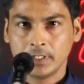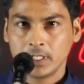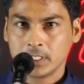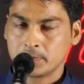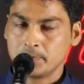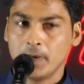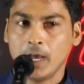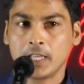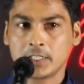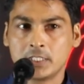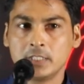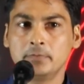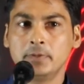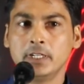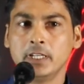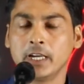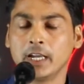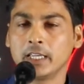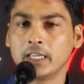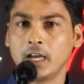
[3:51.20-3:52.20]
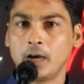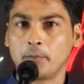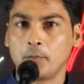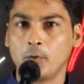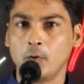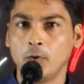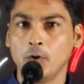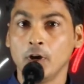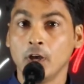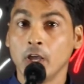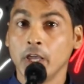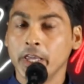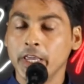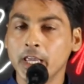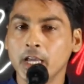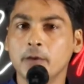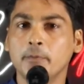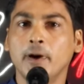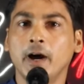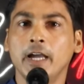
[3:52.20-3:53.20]
इसमें हंसी भी लगेगी आपको
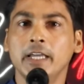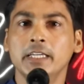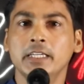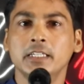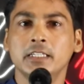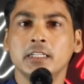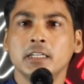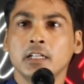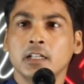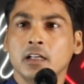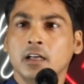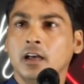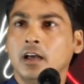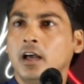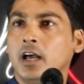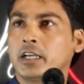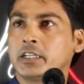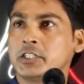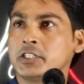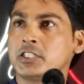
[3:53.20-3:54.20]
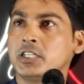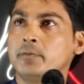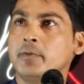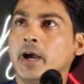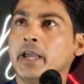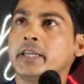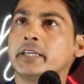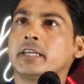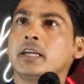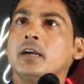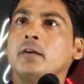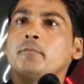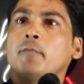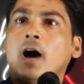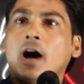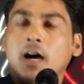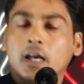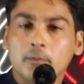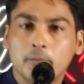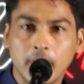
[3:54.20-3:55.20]
एक भाई किसी भाई के
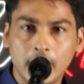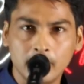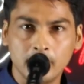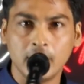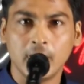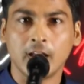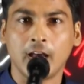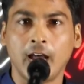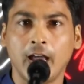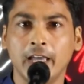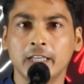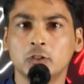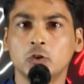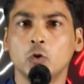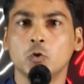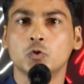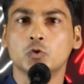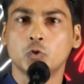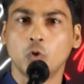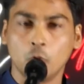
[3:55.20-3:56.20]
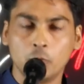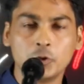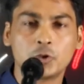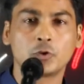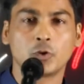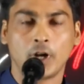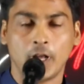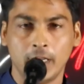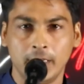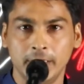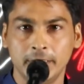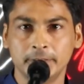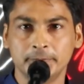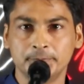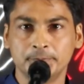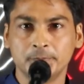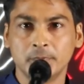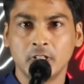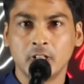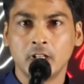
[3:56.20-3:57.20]
बाहर बल्ब लगाया तो उसको भी चुरा ले
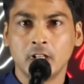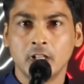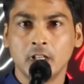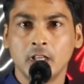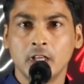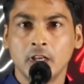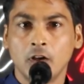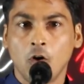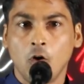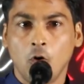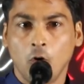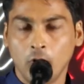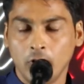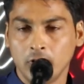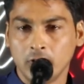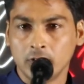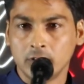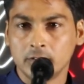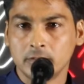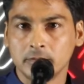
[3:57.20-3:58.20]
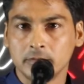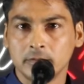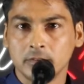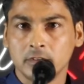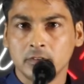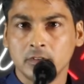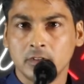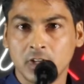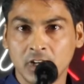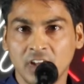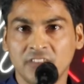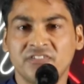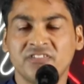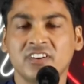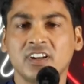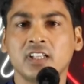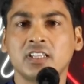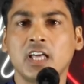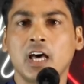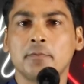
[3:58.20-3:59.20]
और
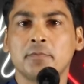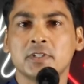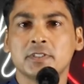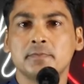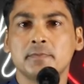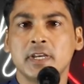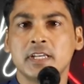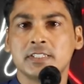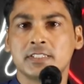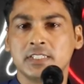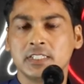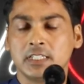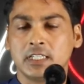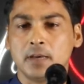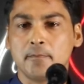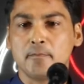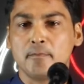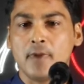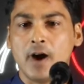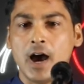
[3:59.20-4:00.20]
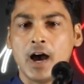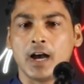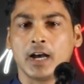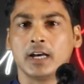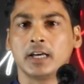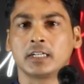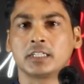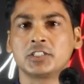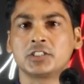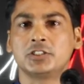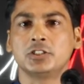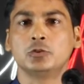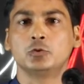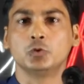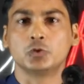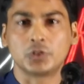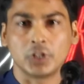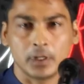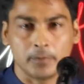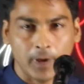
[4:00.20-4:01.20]
नफ़रत आपस में ऐसी कि माँ अगर किसी
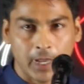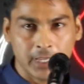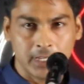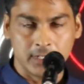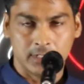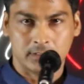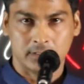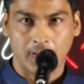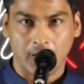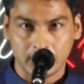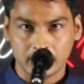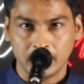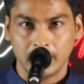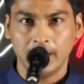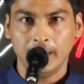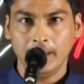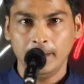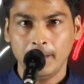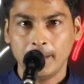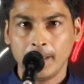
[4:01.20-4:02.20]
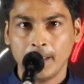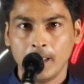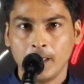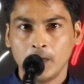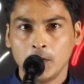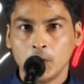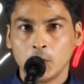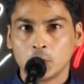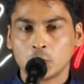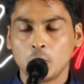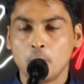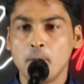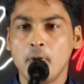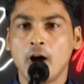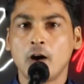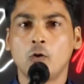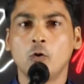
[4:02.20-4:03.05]
दूसरे भाई के साथ है तो माँ